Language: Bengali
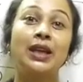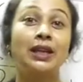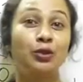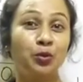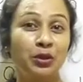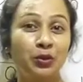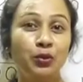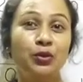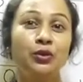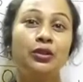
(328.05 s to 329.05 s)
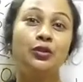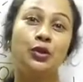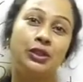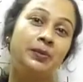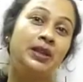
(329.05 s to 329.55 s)
আর তুমি দুই যদি
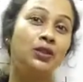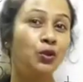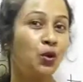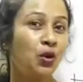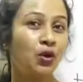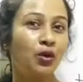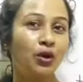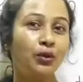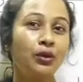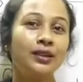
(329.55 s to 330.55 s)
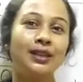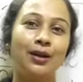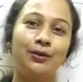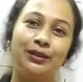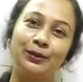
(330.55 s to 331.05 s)
দশবার যোগও করো
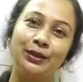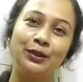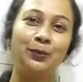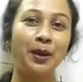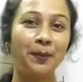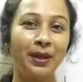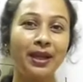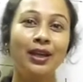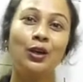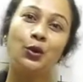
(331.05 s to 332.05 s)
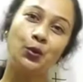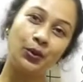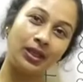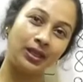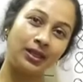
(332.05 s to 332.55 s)
তাহলেও কিন্তু পাবে কুড়ি